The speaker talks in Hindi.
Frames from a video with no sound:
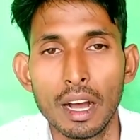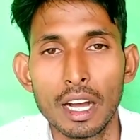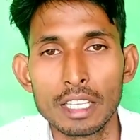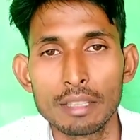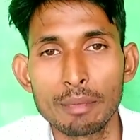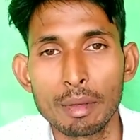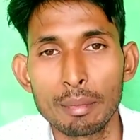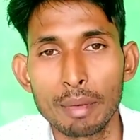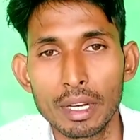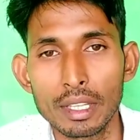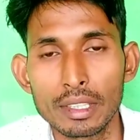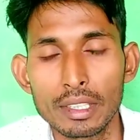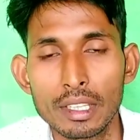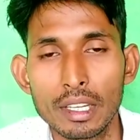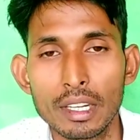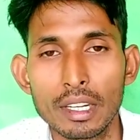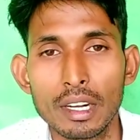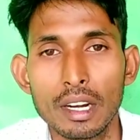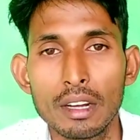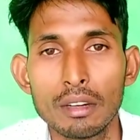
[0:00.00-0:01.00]
आज मैं बात
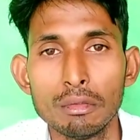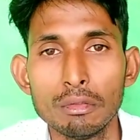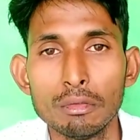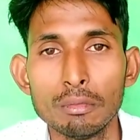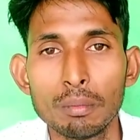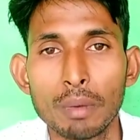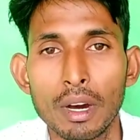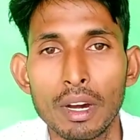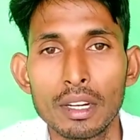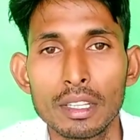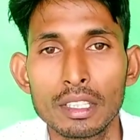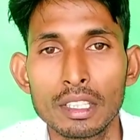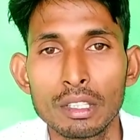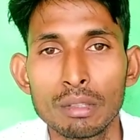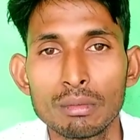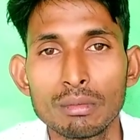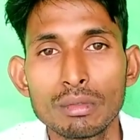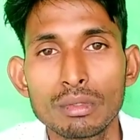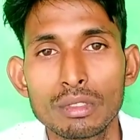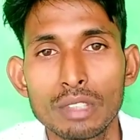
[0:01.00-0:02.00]
कर रहा हूँ भारत
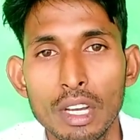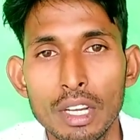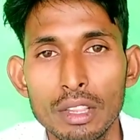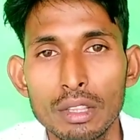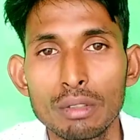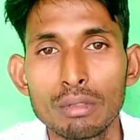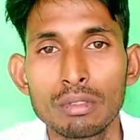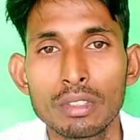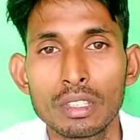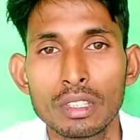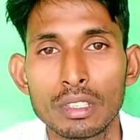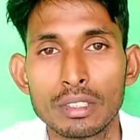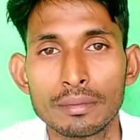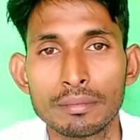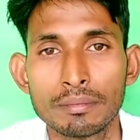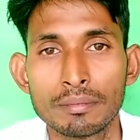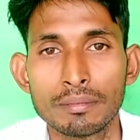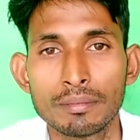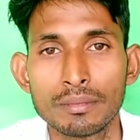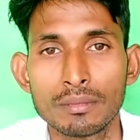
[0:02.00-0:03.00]
की उन जातियों की
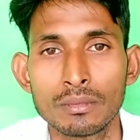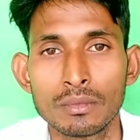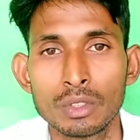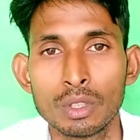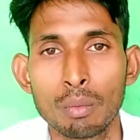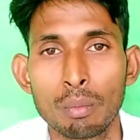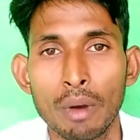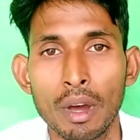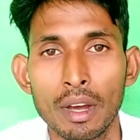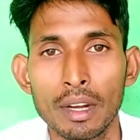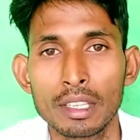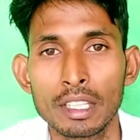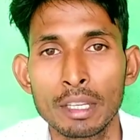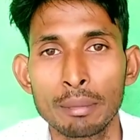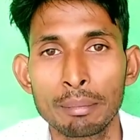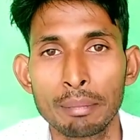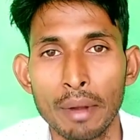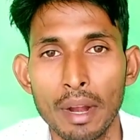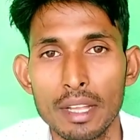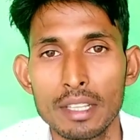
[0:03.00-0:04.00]
जो भारत
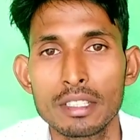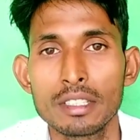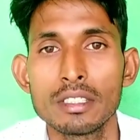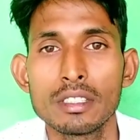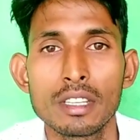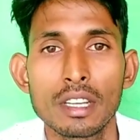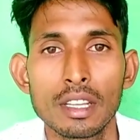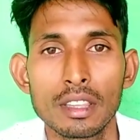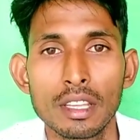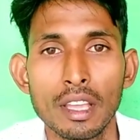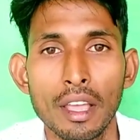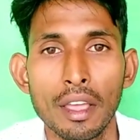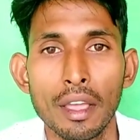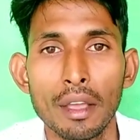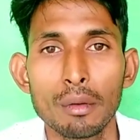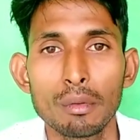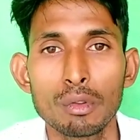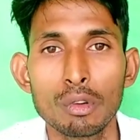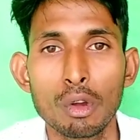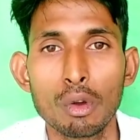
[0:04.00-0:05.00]
की प्राचीन जातियां
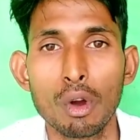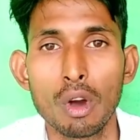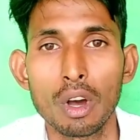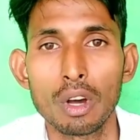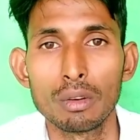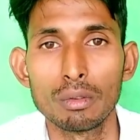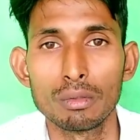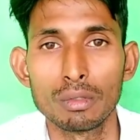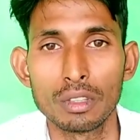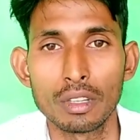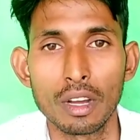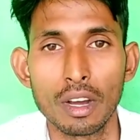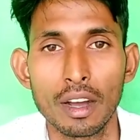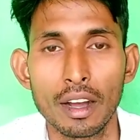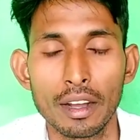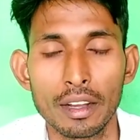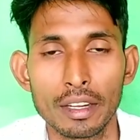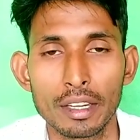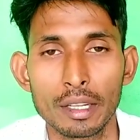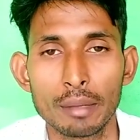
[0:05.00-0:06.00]
हैं उनको उनका
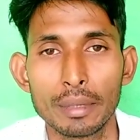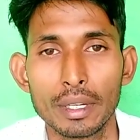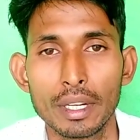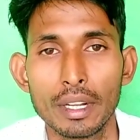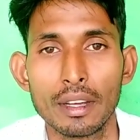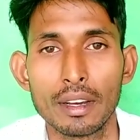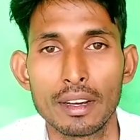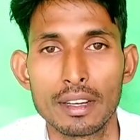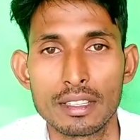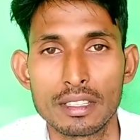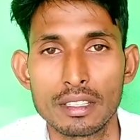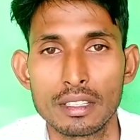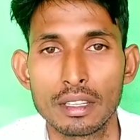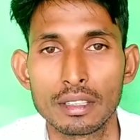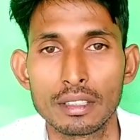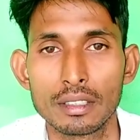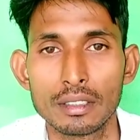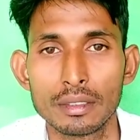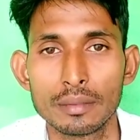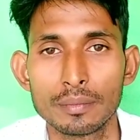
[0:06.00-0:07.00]
हक नहीं मिला है आज
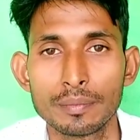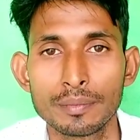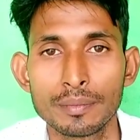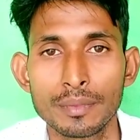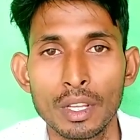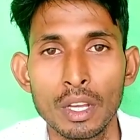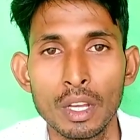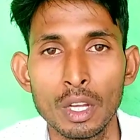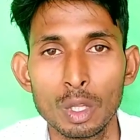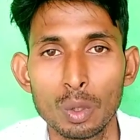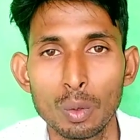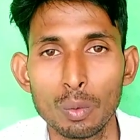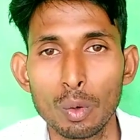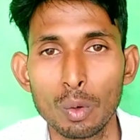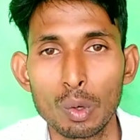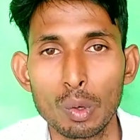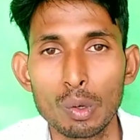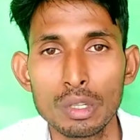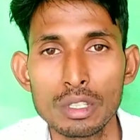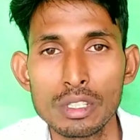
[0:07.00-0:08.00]
तक तो
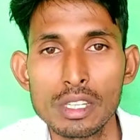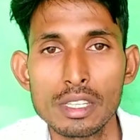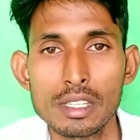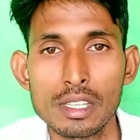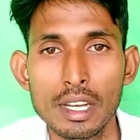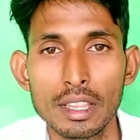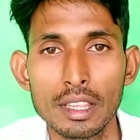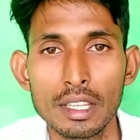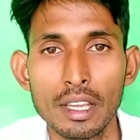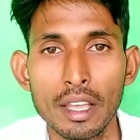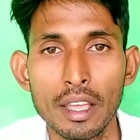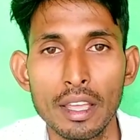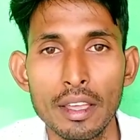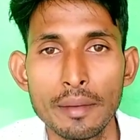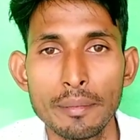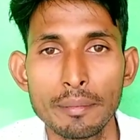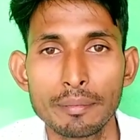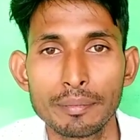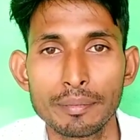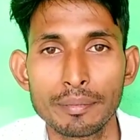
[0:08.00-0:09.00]
वो कौन सी जातियां
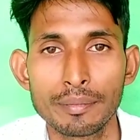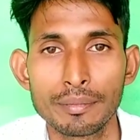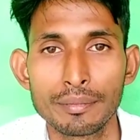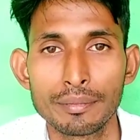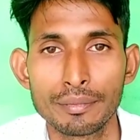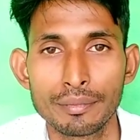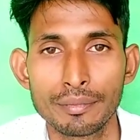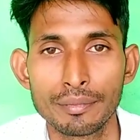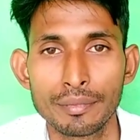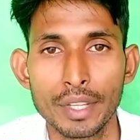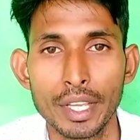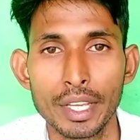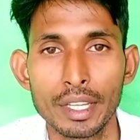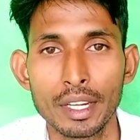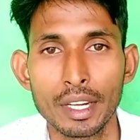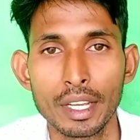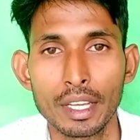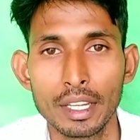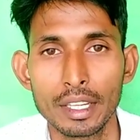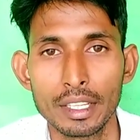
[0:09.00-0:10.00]
हैं
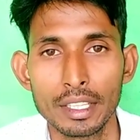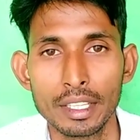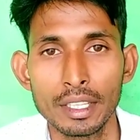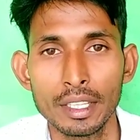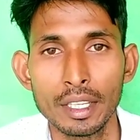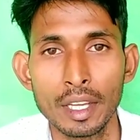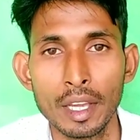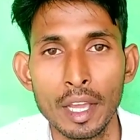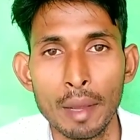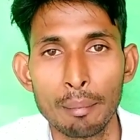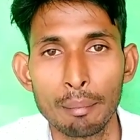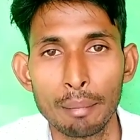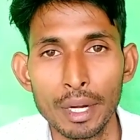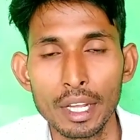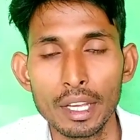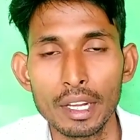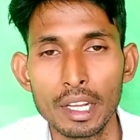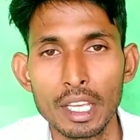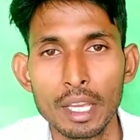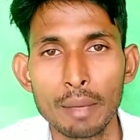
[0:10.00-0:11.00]
देखने के लिए
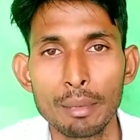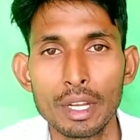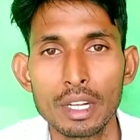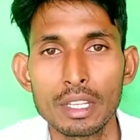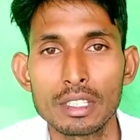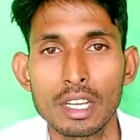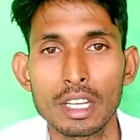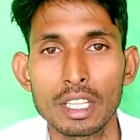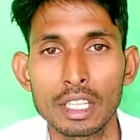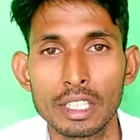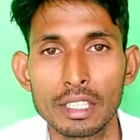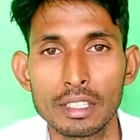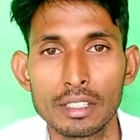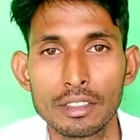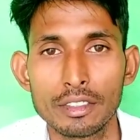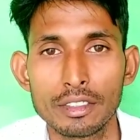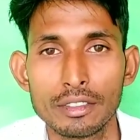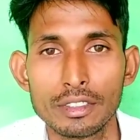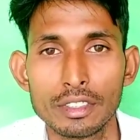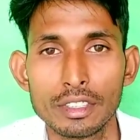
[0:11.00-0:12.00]
बने रहिए मेरे
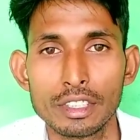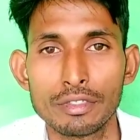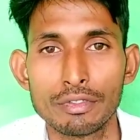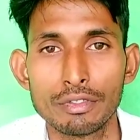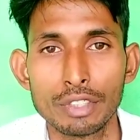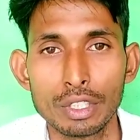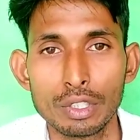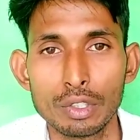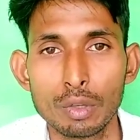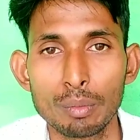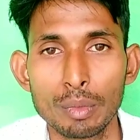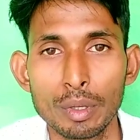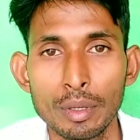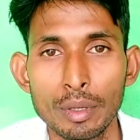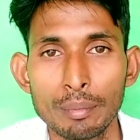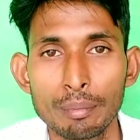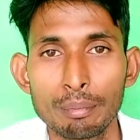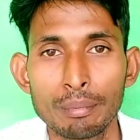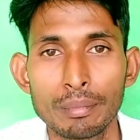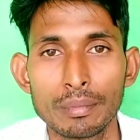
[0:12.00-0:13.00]
साथ इस वीडियो
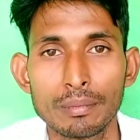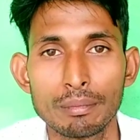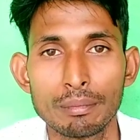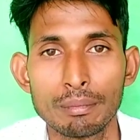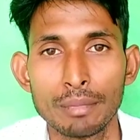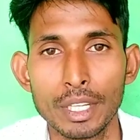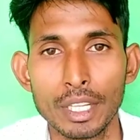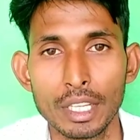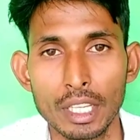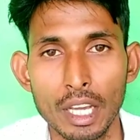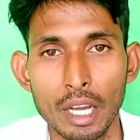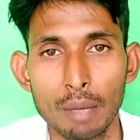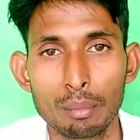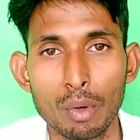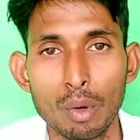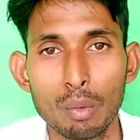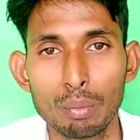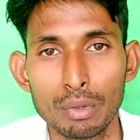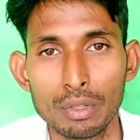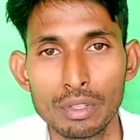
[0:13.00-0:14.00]
में मिलेगी
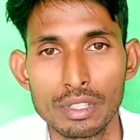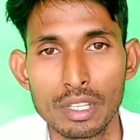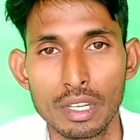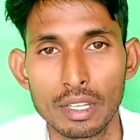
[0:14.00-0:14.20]
आपको पूरी